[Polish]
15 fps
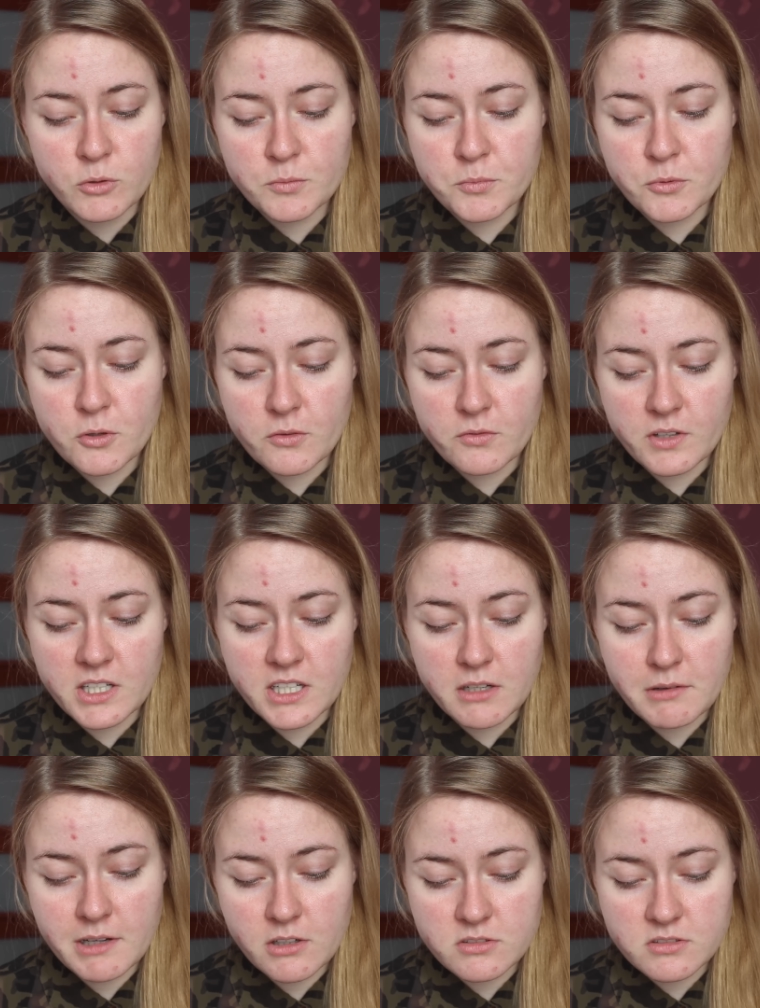
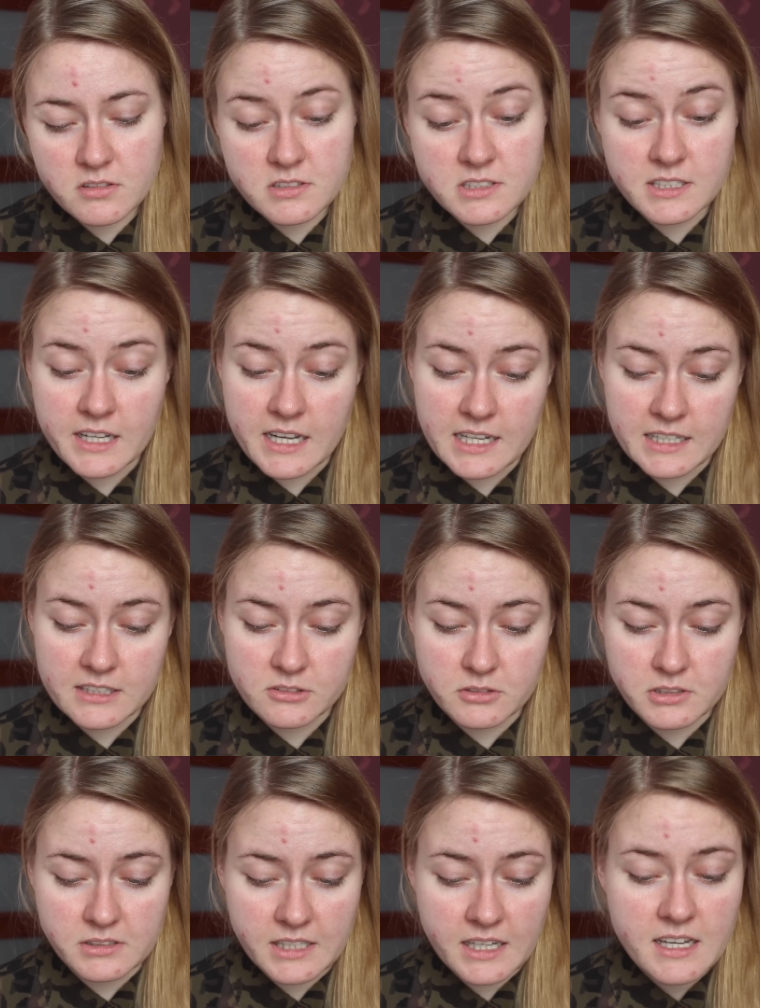purpurowej i łagodzących
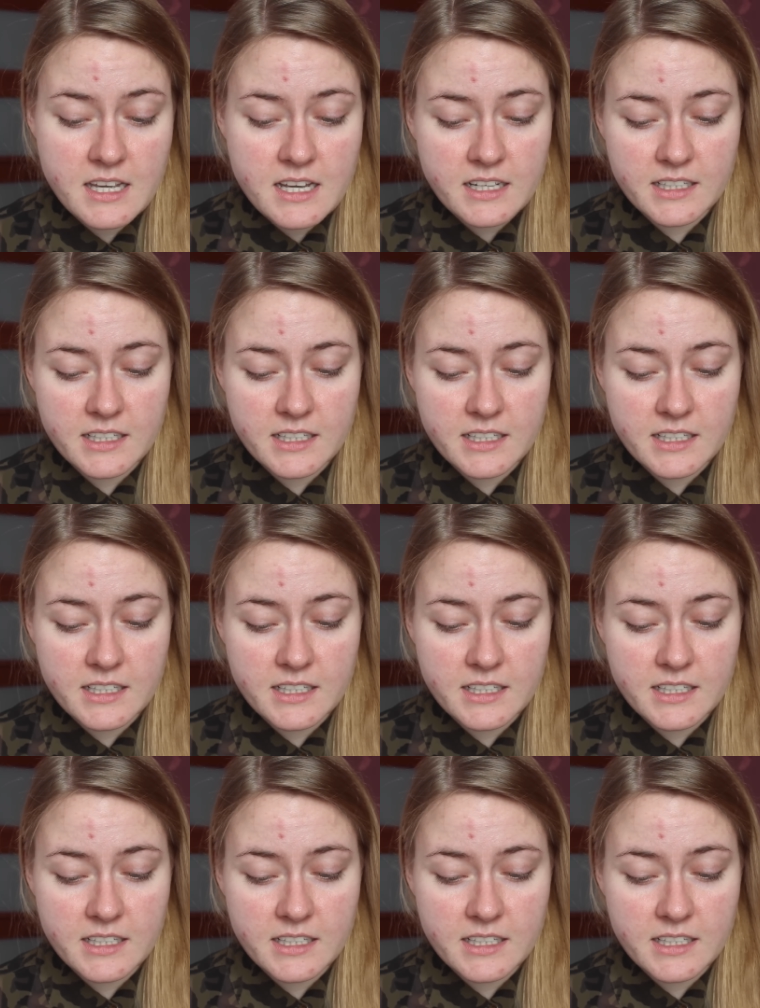alantoina,